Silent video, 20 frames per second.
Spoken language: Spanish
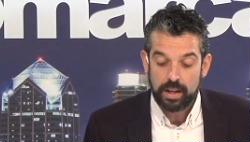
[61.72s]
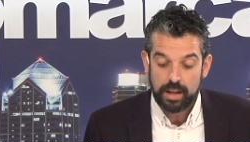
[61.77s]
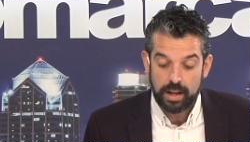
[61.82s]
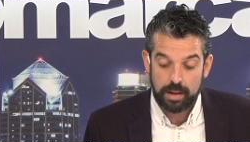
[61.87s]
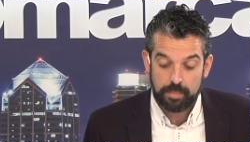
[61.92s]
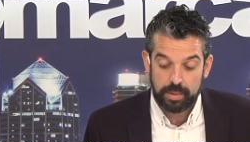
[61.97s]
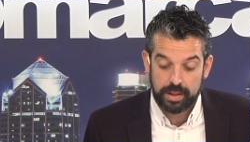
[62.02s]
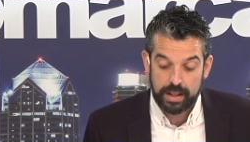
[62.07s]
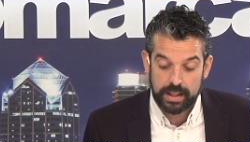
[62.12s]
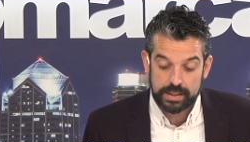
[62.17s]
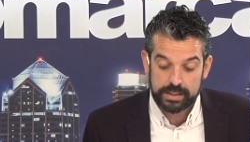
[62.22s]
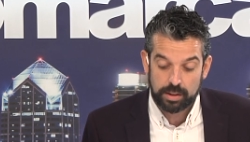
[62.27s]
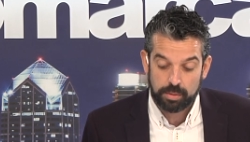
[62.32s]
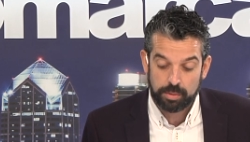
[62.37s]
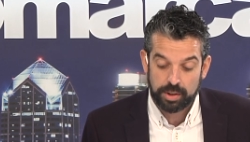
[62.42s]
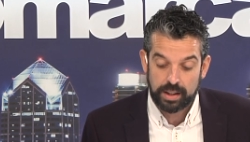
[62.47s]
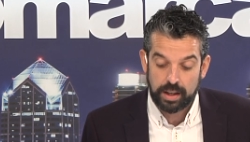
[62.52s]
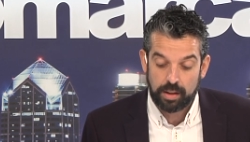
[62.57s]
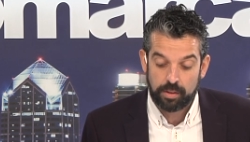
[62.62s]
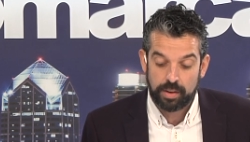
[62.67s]
emitía ese
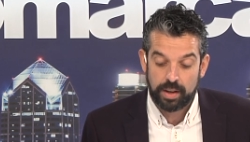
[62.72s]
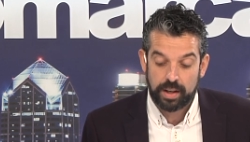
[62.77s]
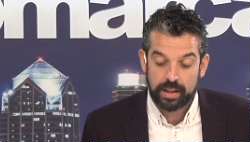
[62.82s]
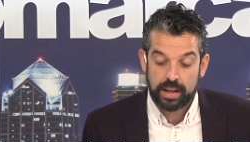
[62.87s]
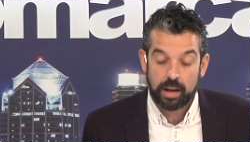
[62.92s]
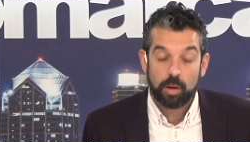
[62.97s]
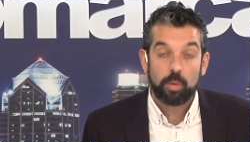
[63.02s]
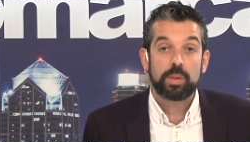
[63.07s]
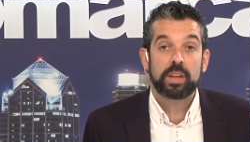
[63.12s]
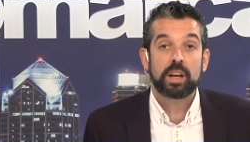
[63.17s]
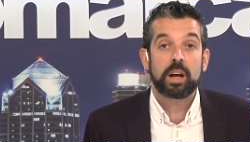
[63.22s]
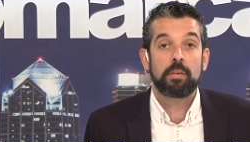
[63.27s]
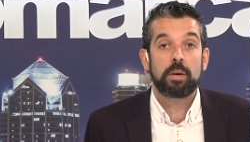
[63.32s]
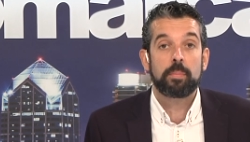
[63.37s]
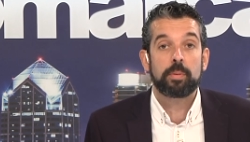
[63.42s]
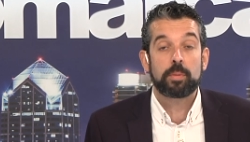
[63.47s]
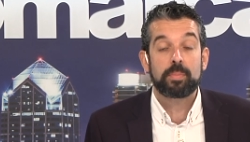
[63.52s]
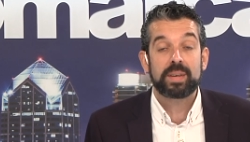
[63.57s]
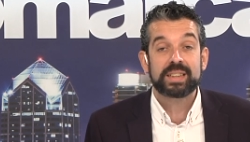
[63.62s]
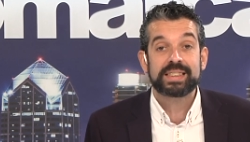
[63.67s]
comunicado en el que adjudicaba
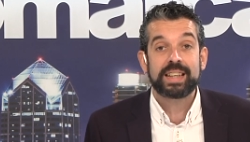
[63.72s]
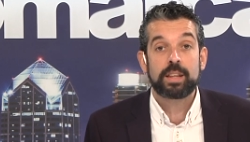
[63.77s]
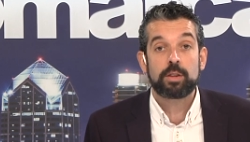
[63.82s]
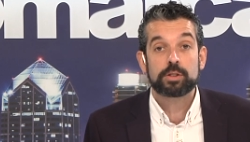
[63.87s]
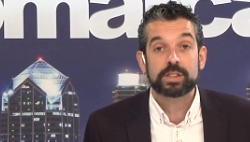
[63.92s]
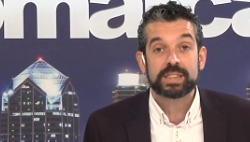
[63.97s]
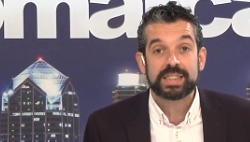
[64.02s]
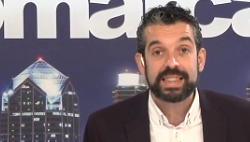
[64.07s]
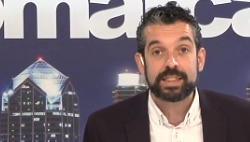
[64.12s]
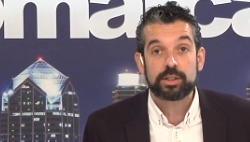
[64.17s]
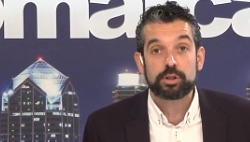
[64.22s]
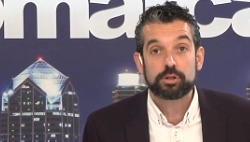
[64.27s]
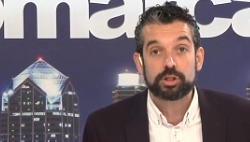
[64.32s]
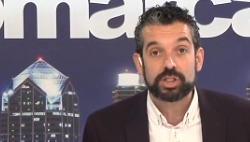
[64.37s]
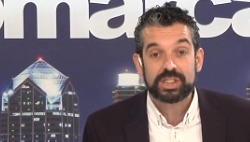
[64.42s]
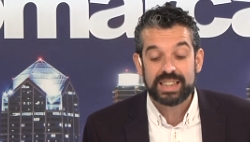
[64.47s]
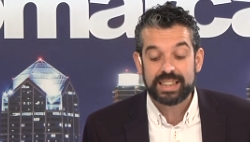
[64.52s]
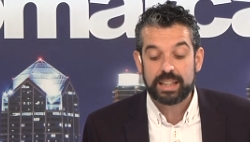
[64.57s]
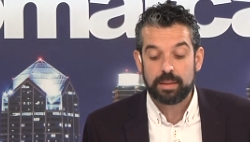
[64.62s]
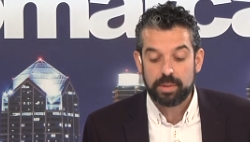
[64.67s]
por más de
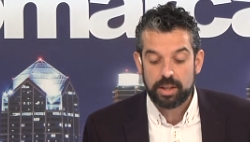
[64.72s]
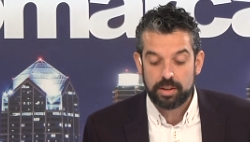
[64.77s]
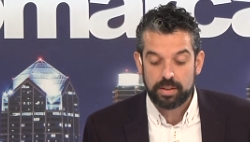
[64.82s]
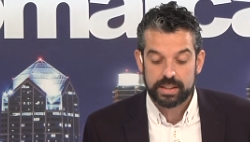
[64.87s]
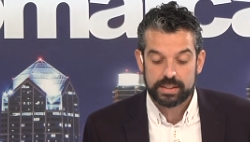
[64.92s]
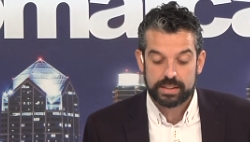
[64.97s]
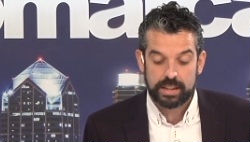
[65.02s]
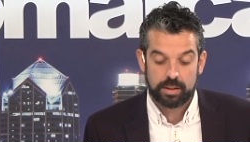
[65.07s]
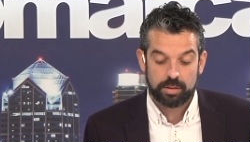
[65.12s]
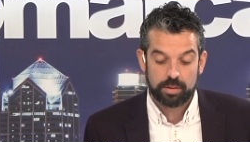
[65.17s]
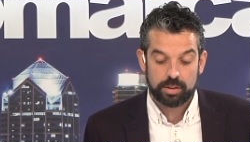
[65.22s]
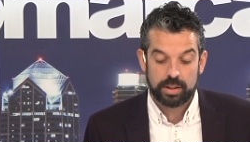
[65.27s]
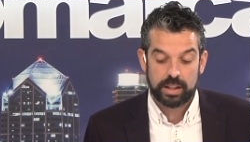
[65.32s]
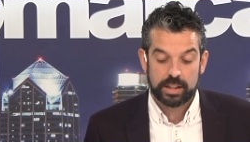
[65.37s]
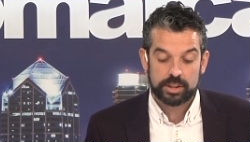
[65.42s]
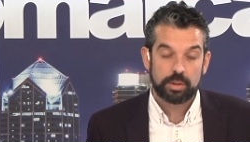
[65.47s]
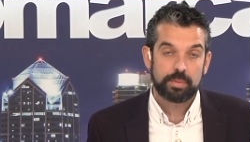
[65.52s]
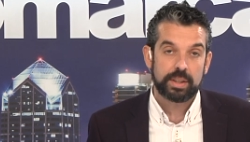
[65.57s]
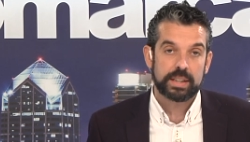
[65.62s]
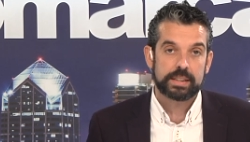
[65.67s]
207 millones de euros
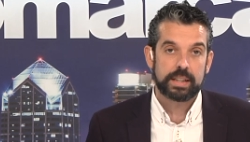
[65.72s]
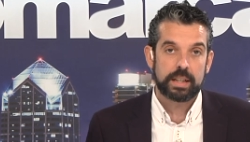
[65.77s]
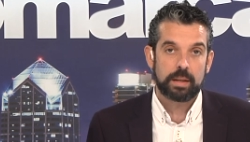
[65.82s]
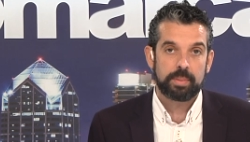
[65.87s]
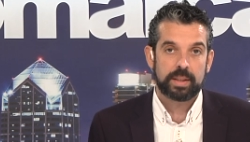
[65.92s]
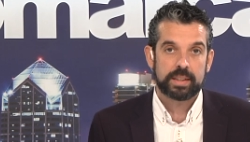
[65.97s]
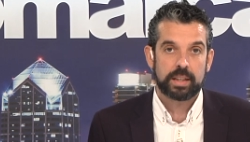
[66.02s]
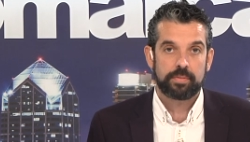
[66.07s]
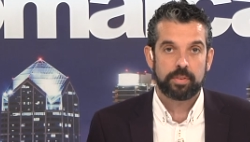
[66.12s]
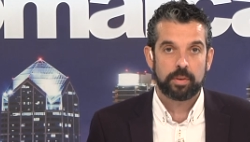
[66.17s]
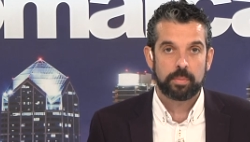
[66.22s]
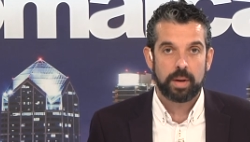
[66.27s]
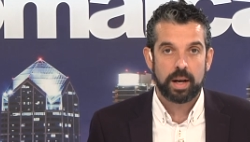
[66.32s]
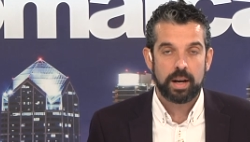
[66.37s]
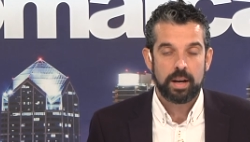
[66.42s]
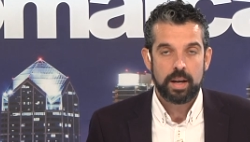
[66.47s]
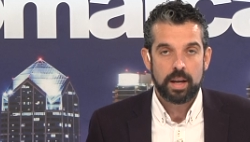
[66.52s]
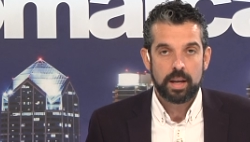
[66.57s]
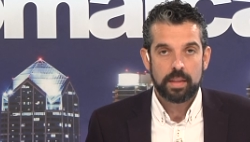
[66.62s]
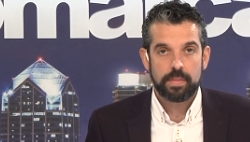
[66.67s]
las obras de la plataforma
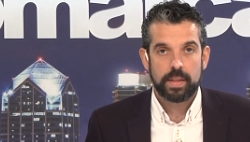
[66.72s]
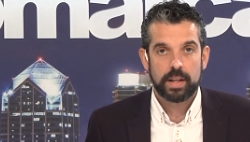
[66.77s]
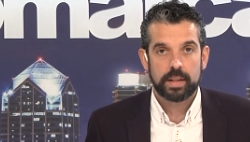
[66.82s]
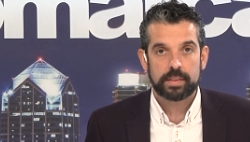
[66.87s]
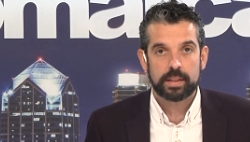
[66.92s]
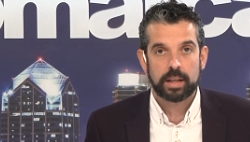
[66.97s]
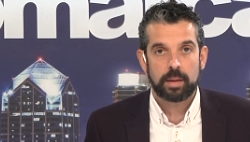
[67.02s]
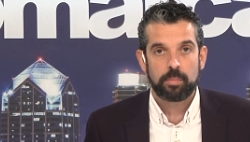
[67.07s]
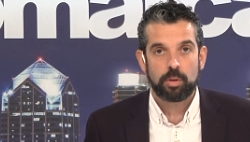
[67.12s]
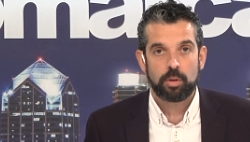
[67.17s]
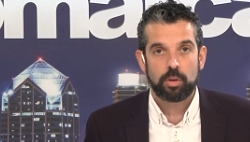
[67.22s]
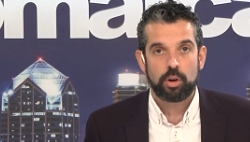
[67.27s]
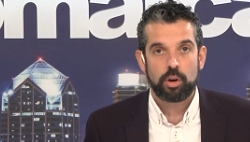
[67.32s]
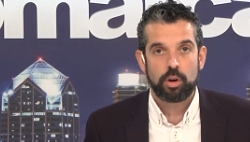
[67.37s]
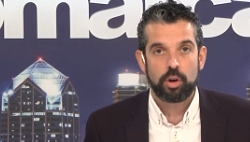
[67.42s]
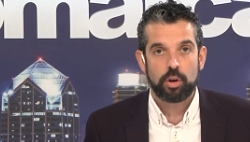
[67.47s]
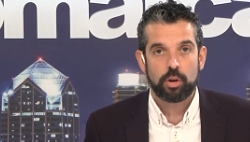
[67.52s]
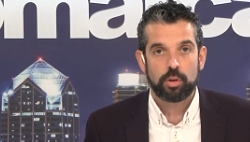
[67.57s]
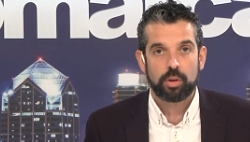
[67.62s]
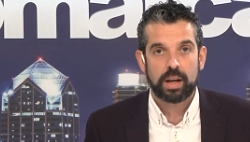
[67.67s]
del tramo
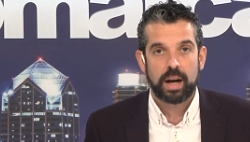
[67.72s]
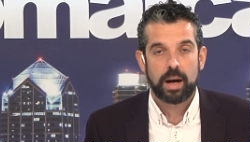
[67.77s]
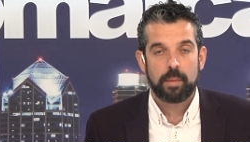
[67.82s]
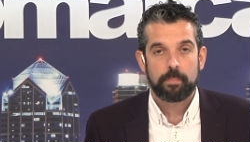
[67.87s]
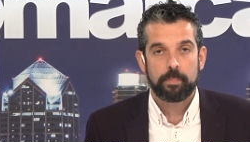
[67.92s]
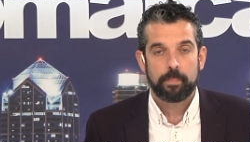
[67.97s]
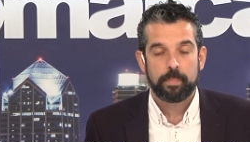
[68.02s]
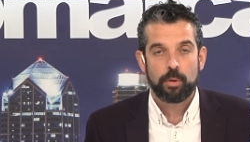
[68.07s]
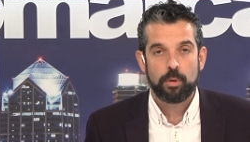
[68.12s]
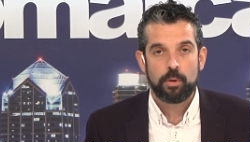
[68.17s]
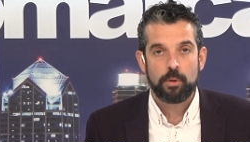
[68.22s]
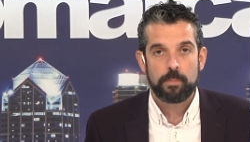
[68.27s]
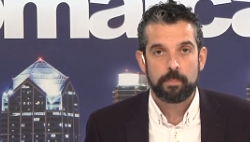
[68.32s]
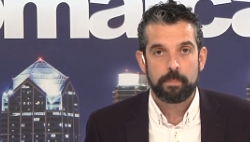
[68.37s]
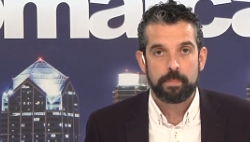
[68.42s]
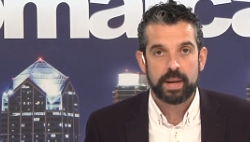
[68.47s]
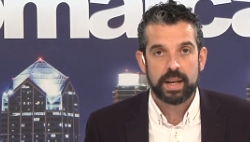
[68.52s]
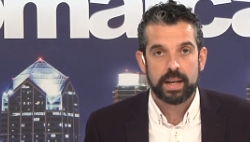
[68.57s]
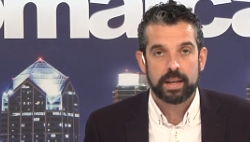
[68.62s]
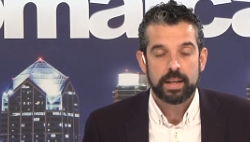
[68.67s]

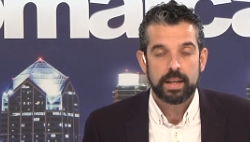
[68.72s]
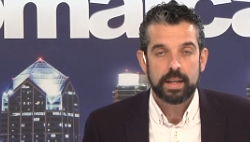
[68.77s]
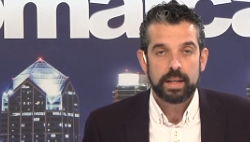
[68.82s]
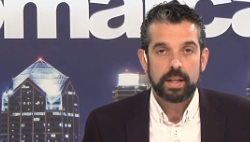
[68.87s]
Lorca-Pulpí